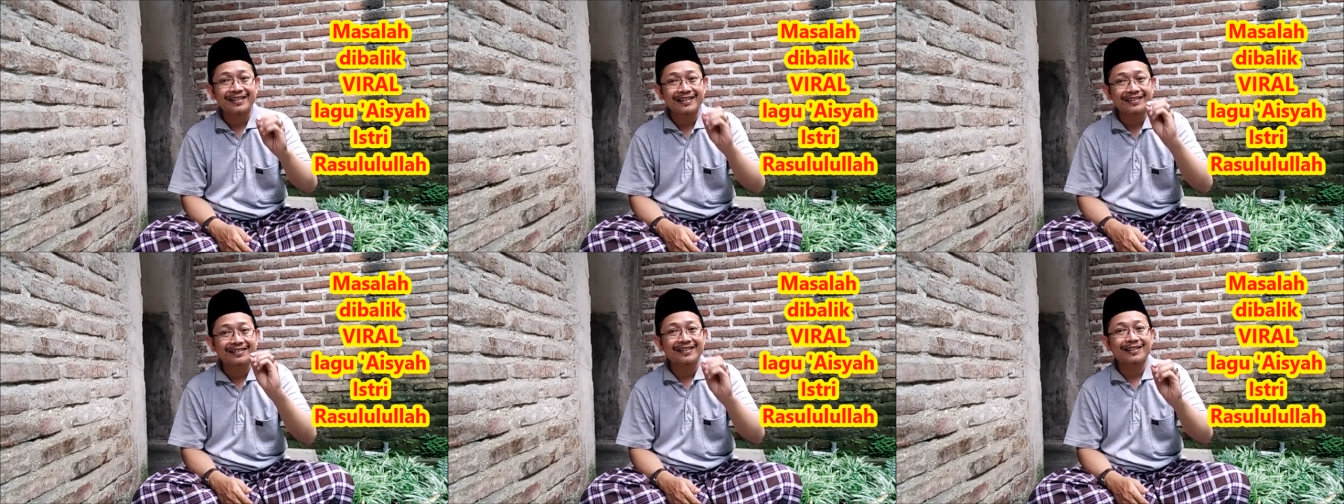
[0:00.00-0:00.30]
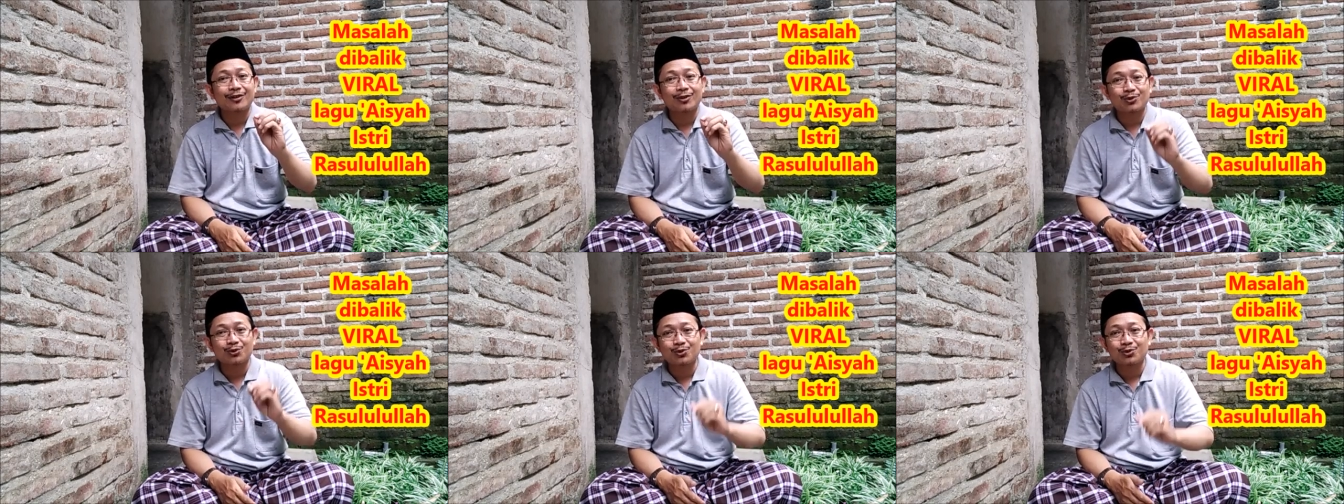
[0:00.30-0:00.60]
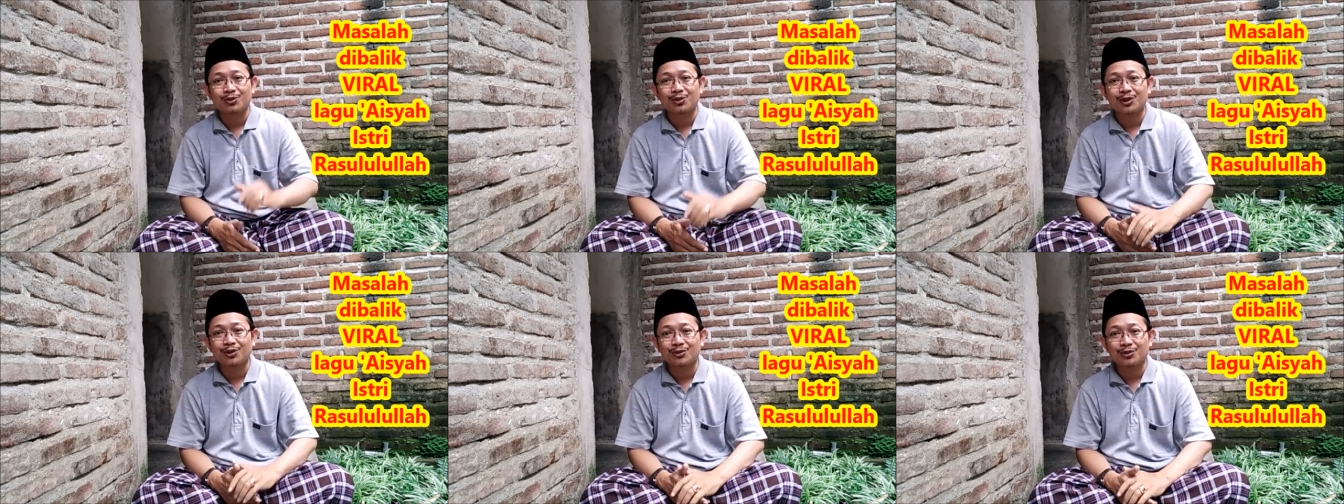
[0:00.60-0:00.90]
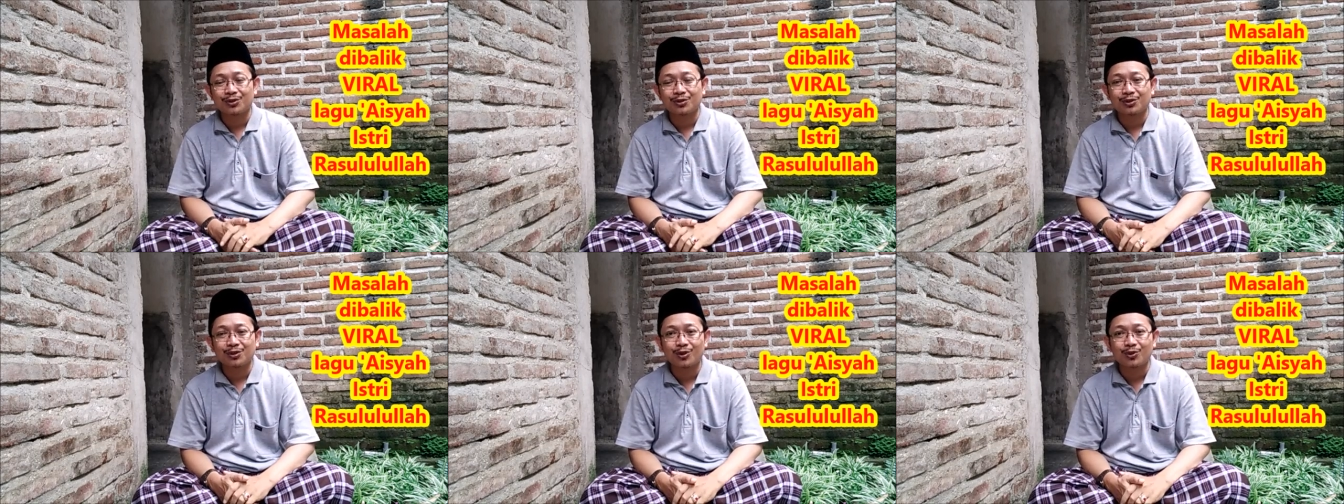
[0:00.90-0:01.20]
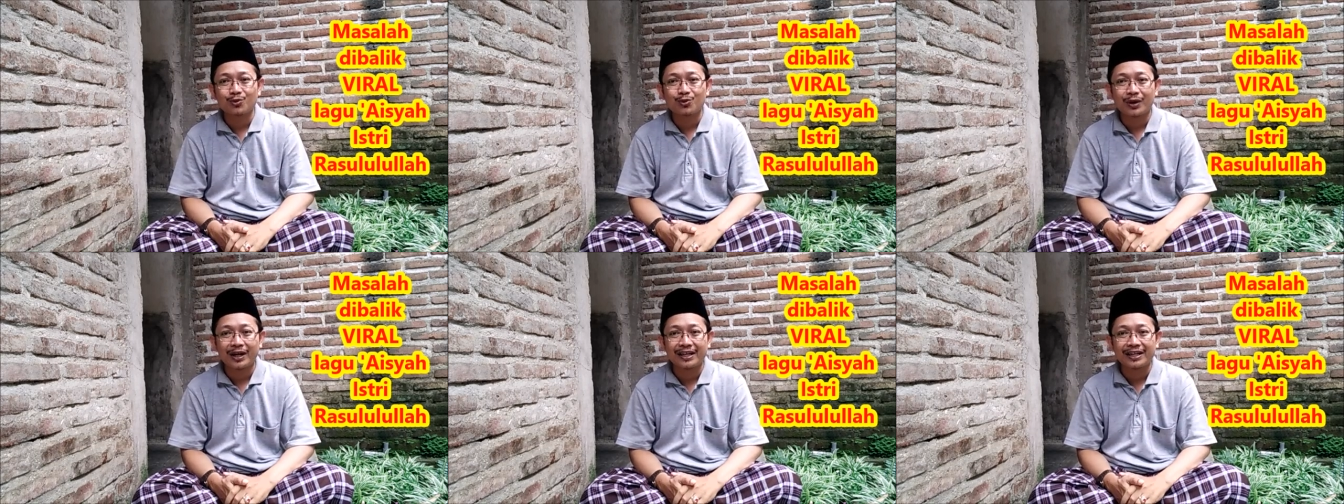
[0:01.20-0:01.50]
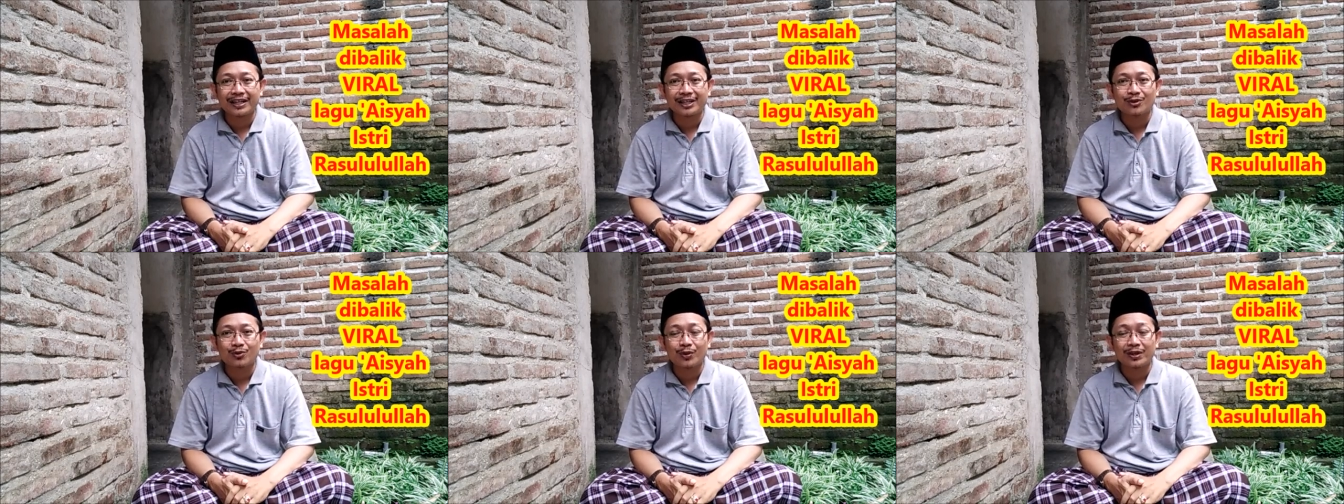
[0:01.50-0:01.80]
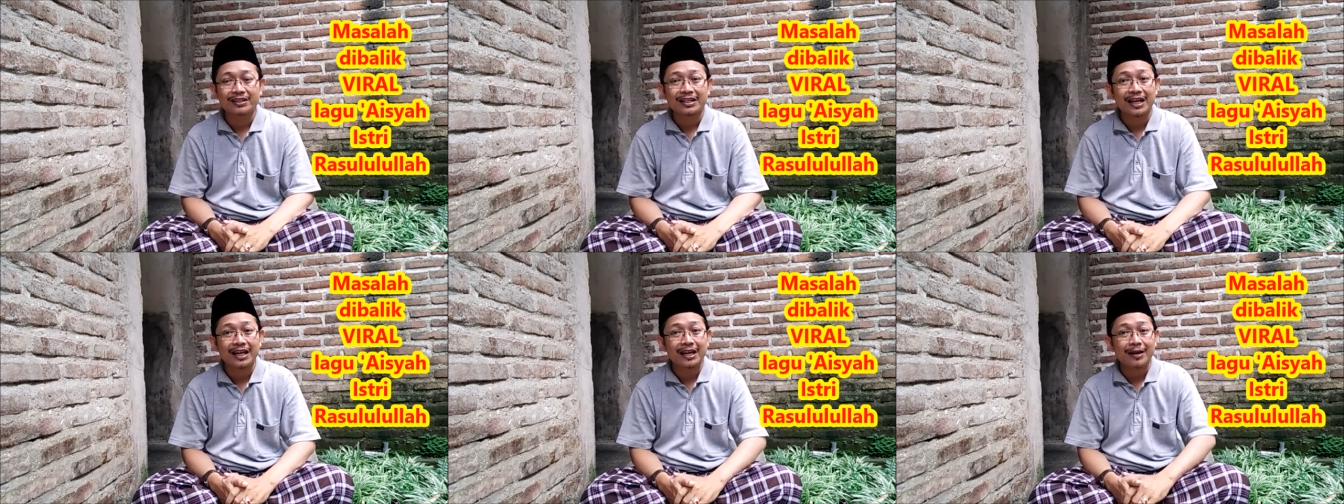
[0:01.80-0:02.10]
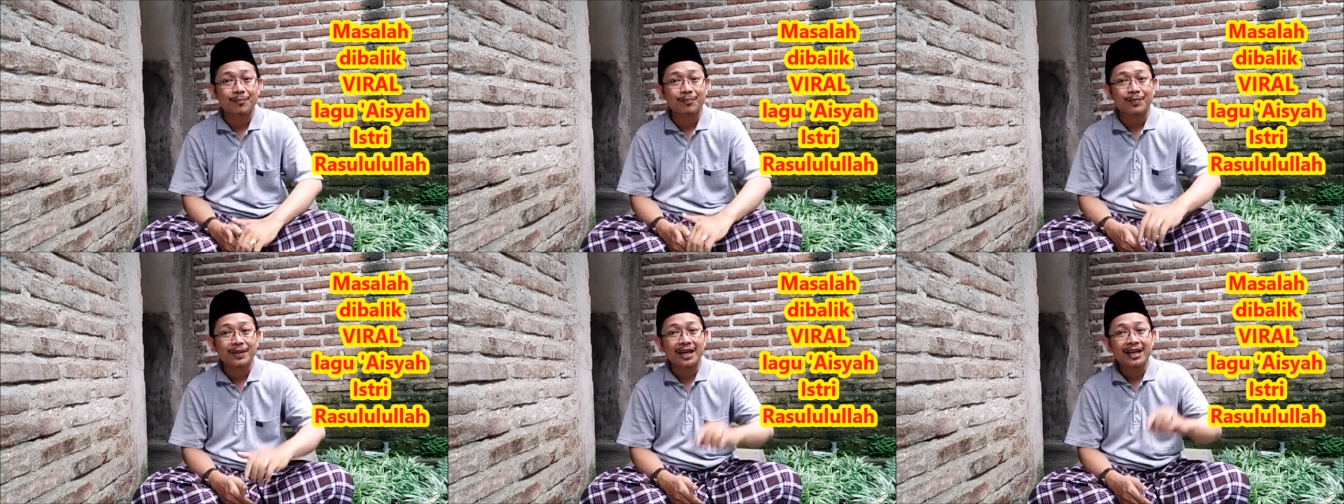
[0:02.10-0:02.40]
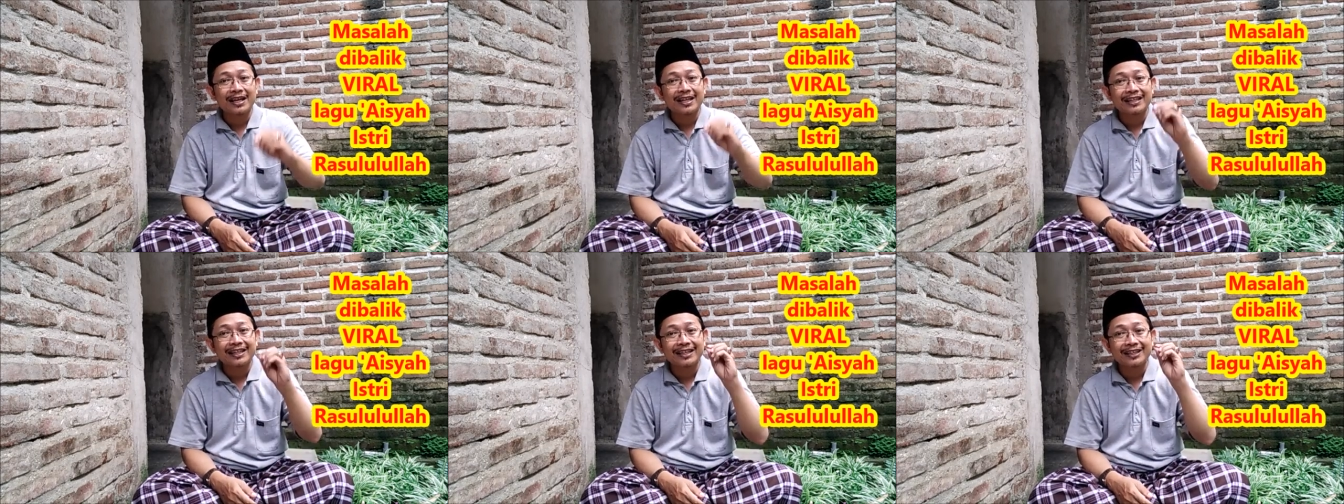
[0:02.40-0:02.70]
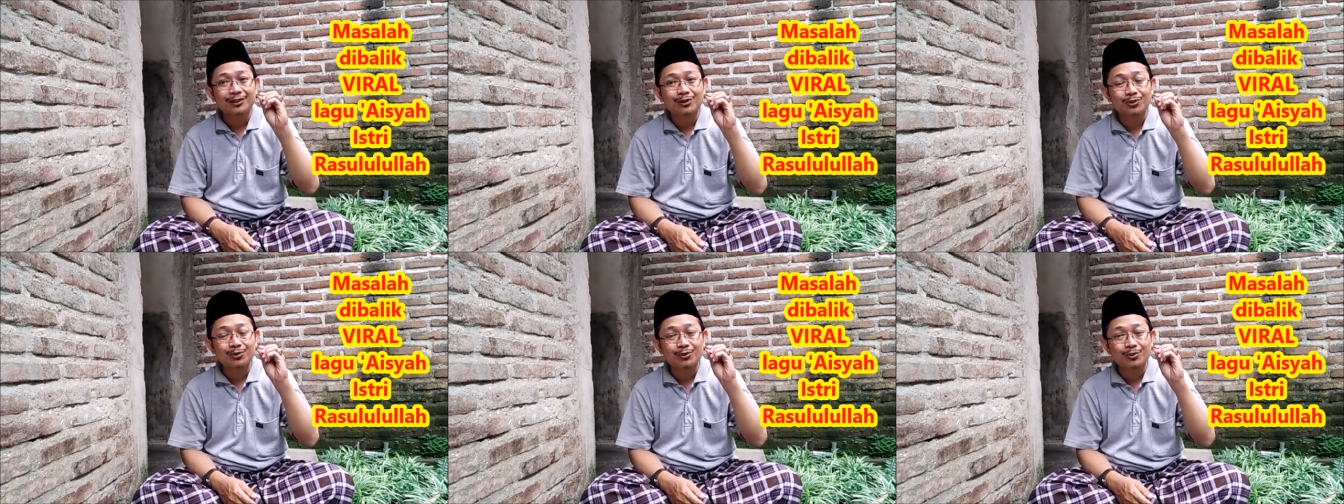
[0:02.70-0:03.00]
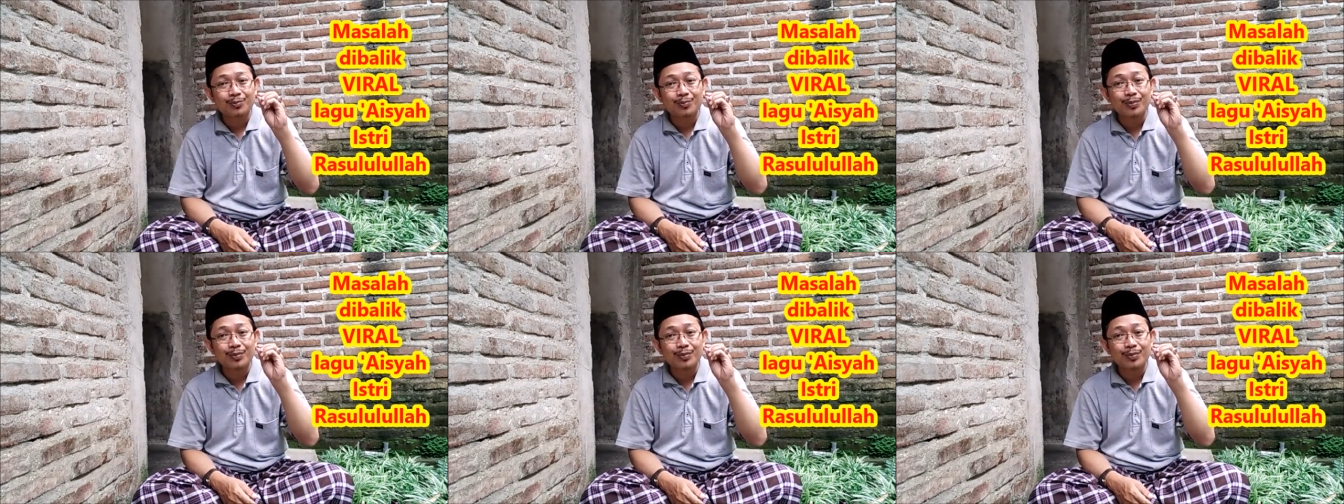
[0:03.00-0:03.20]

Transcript: istri Rasulullah Shallallahu Alaihi Wasallam itu